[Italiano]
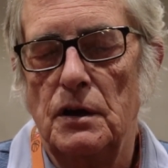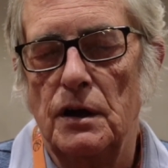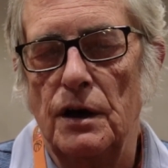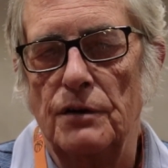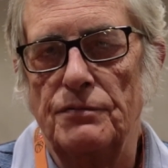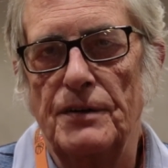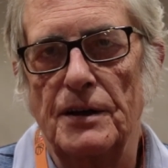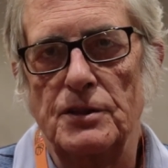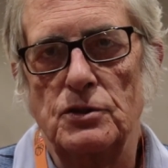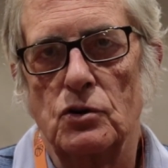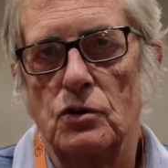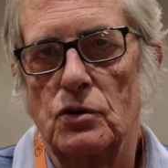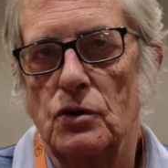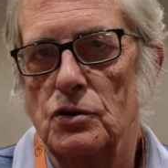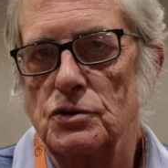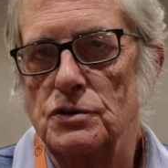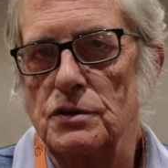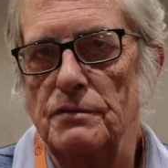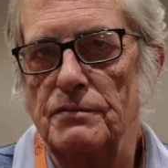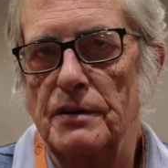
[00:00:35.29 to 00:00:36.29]
ha fatto
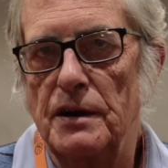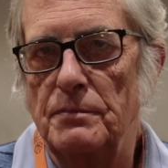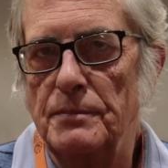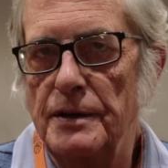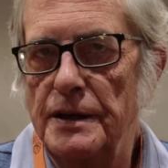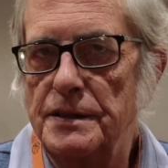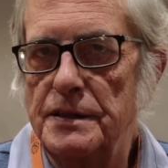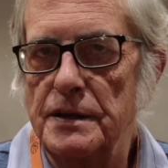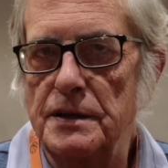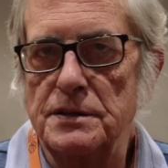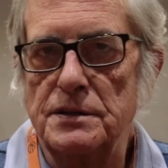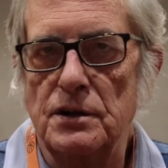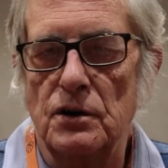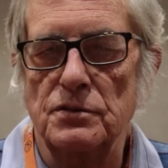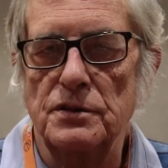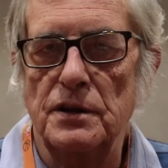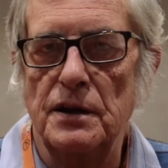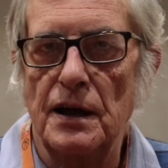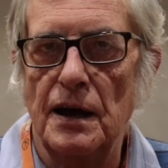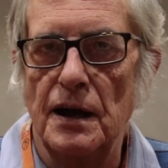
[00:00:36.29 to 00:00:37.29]
cose veramente
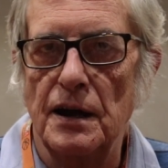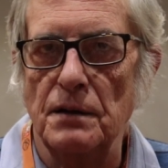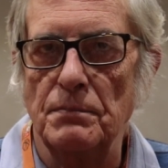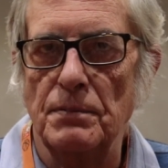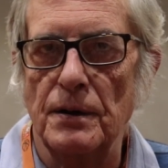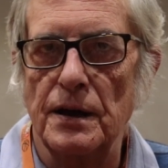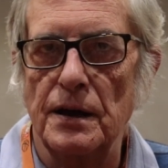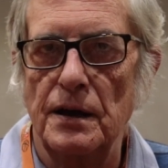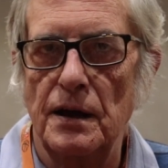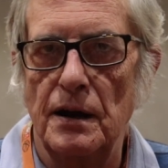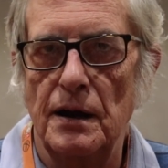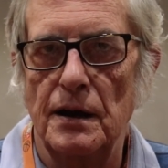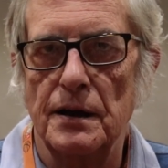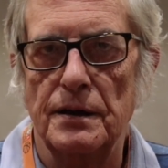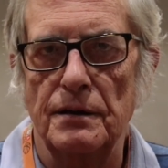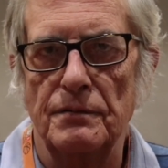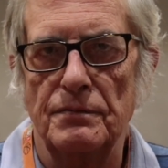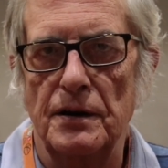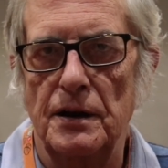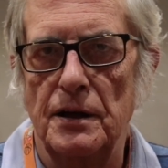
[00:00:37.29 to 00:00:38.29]
straordinarie perché era
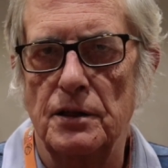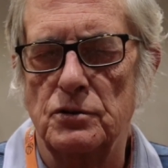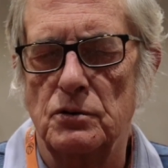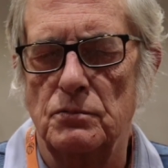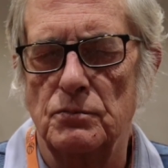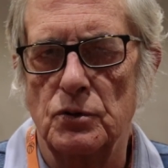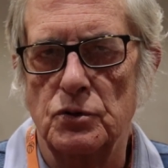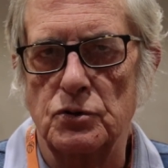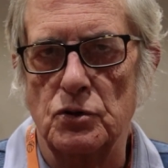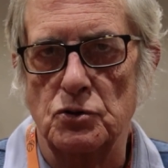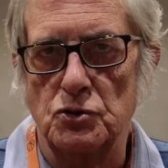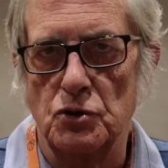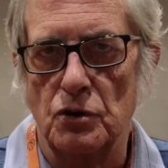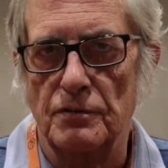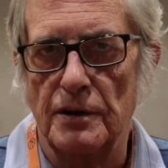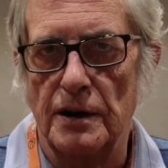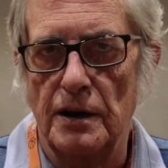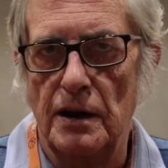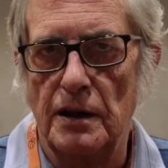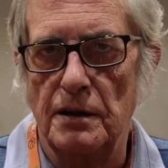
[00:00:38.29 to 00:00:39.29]
anche fra l'altro molto
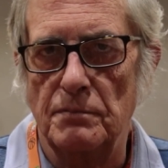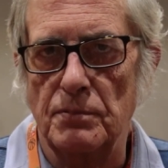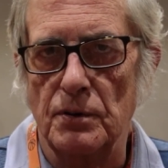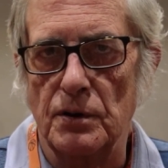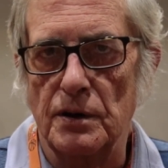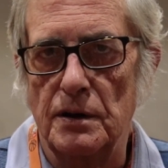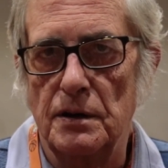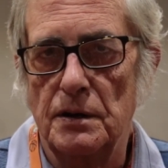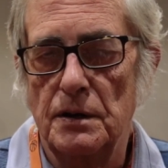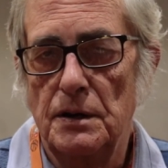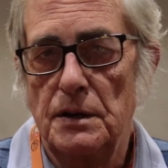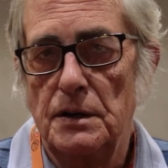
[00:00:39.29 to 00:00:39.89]
giovane all'epoca.